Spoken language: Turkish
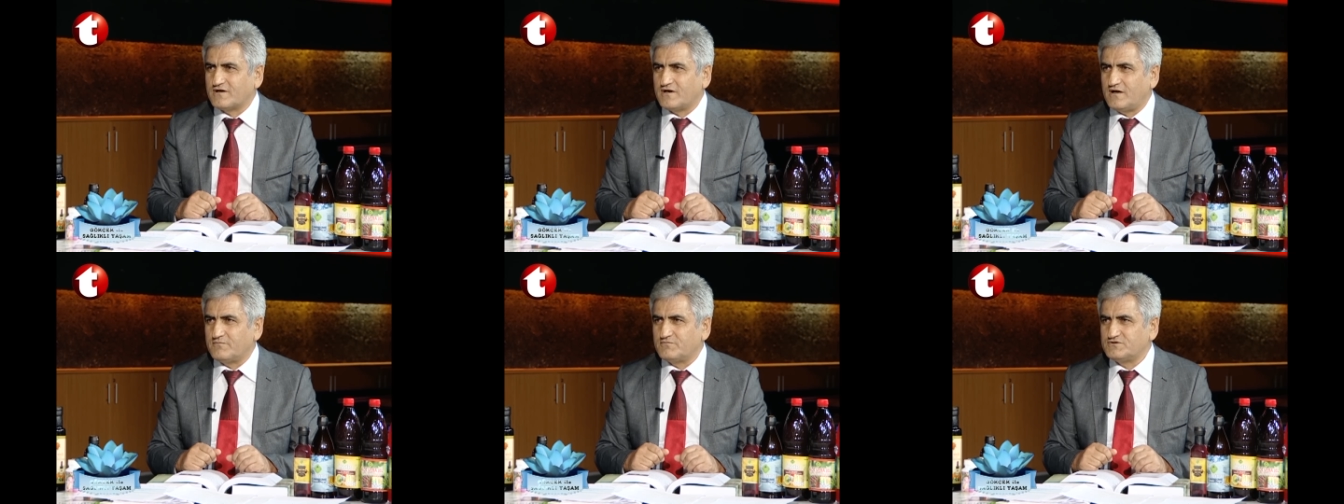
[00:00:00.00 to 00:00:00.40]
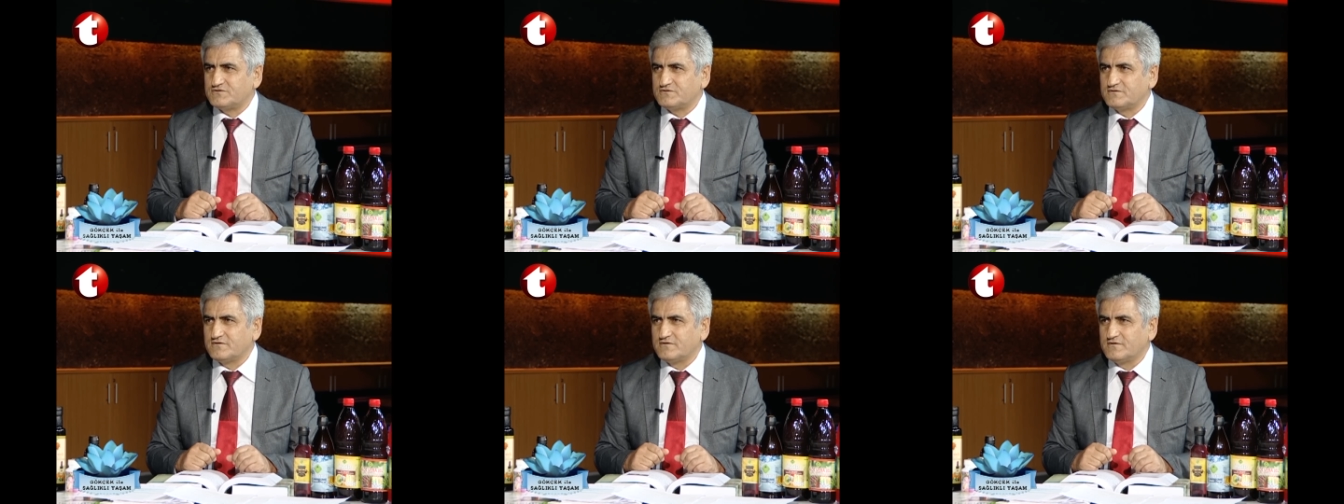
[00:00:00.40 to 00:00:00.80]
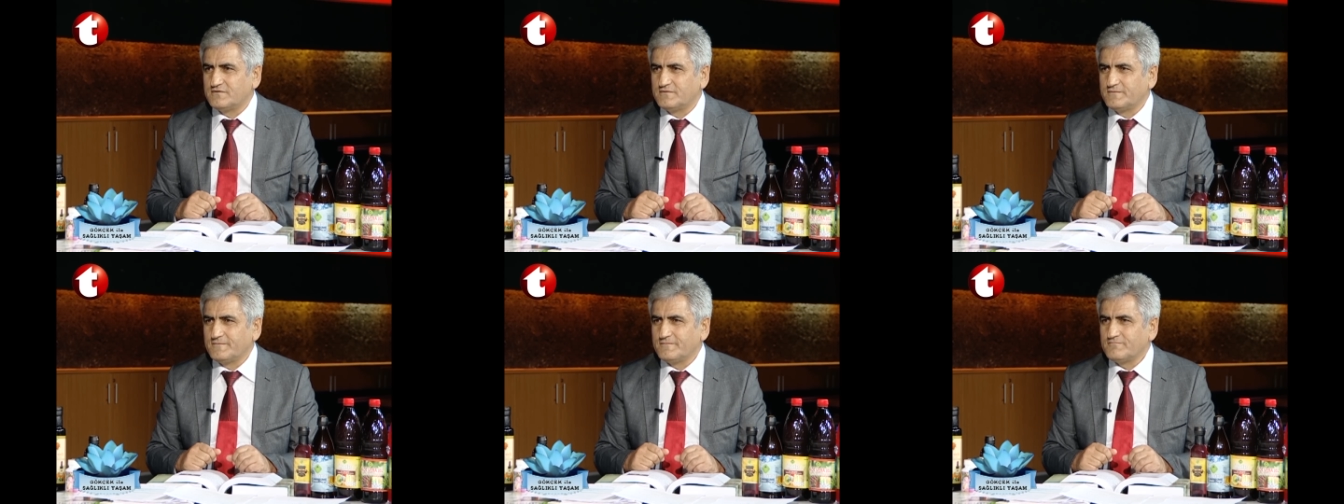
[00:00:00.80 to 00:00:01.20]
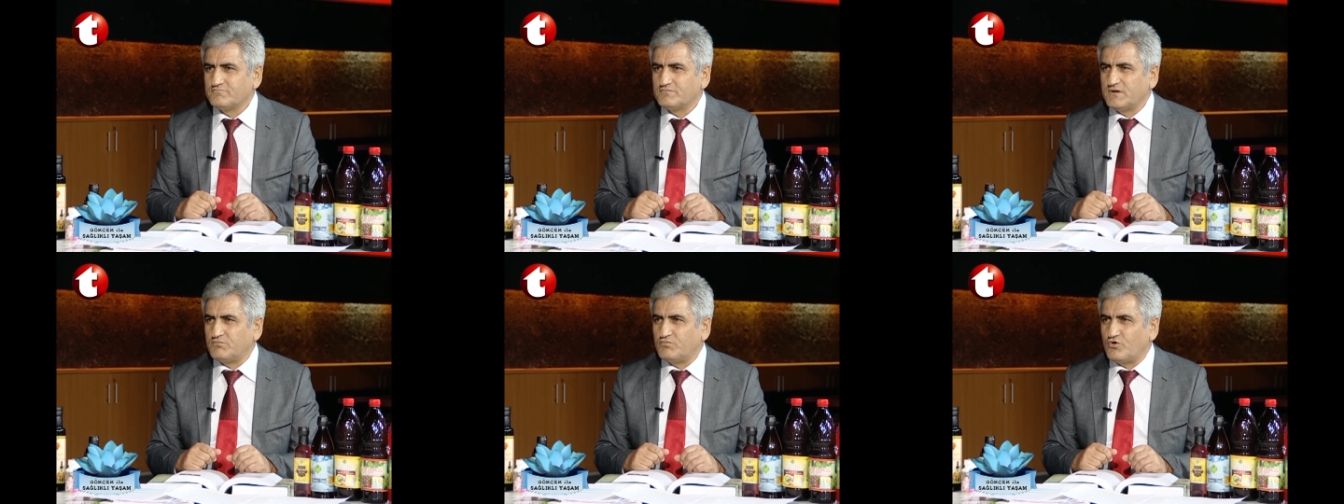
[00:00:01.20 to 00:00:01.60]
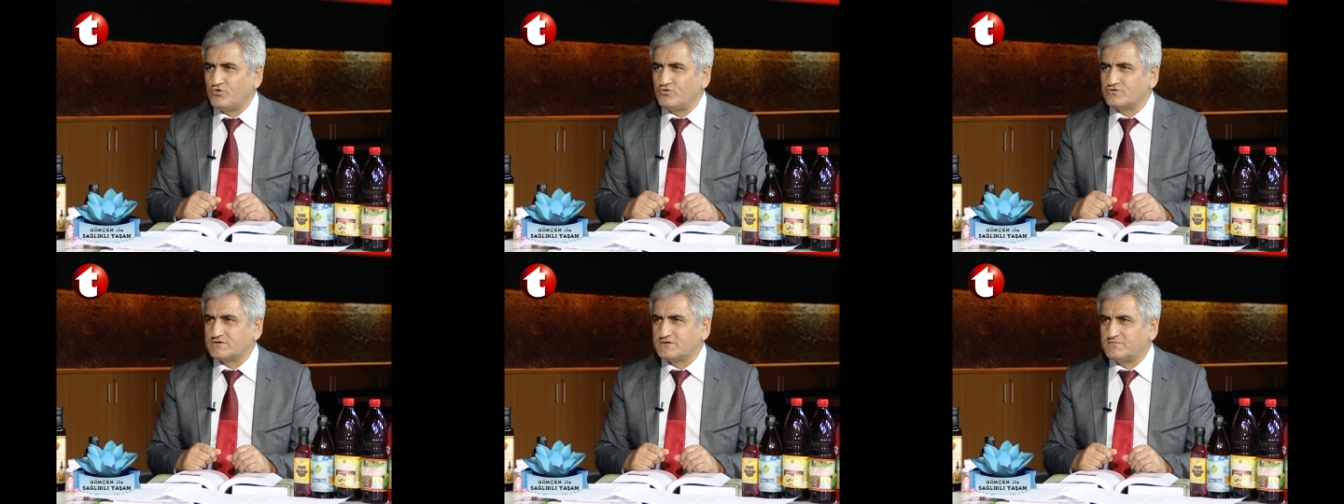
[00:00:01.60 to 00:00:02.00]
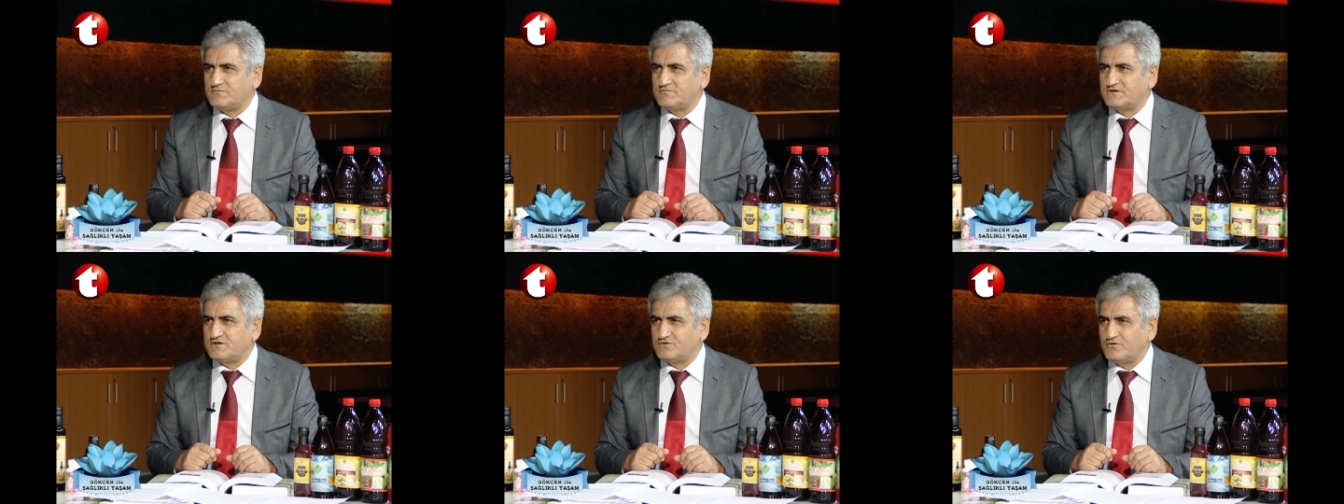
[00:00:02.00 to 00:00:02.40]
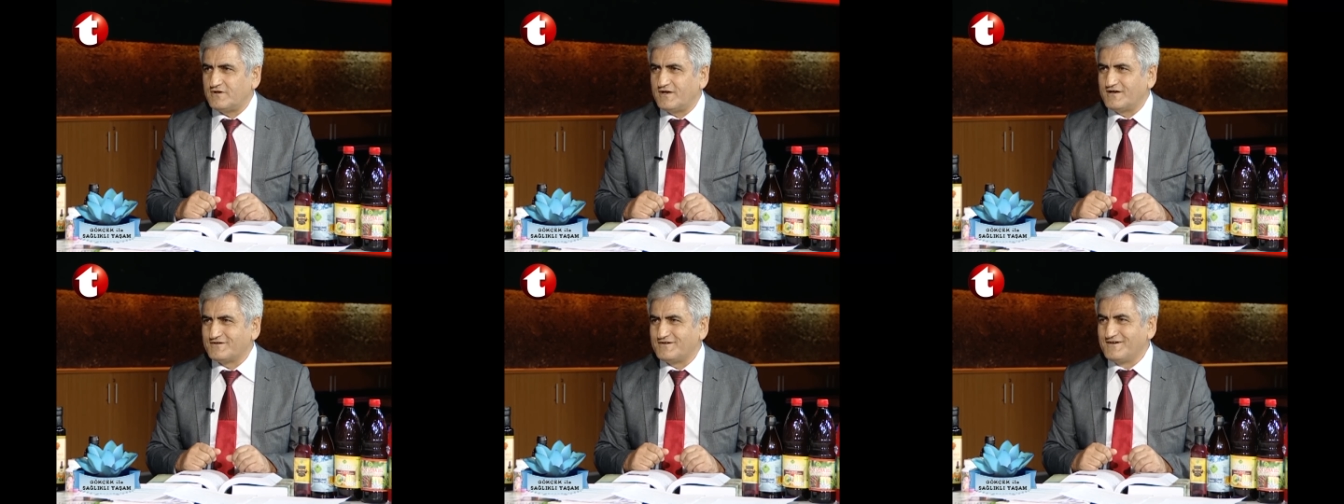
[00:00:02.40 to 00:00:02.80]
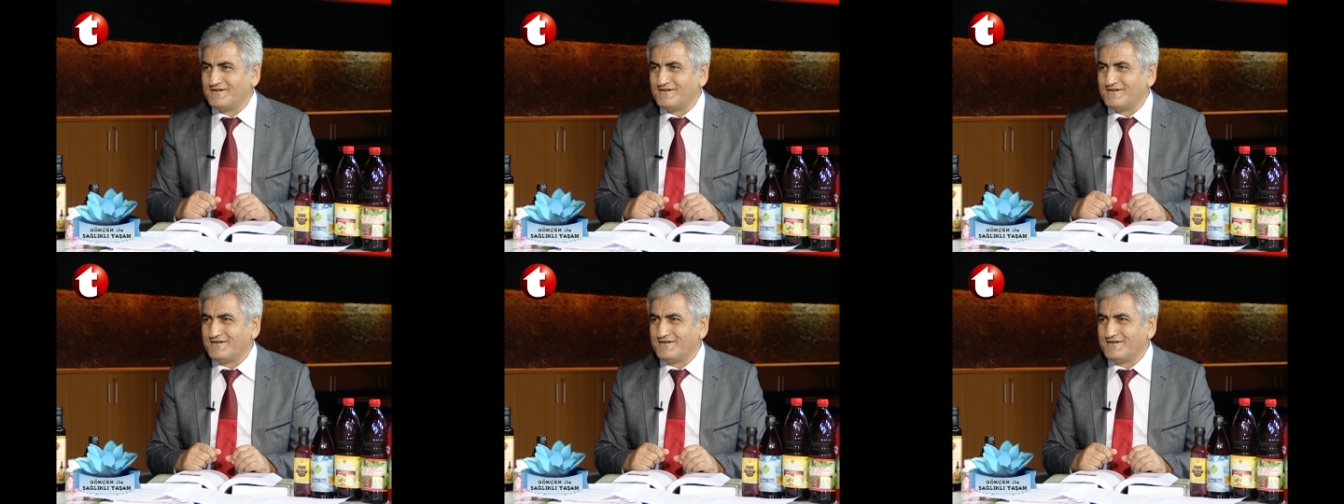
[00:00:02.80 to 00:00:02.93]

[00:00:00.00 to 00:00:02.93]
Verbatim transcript: kalmış bir boynuz gibi bir şey diyorlardı.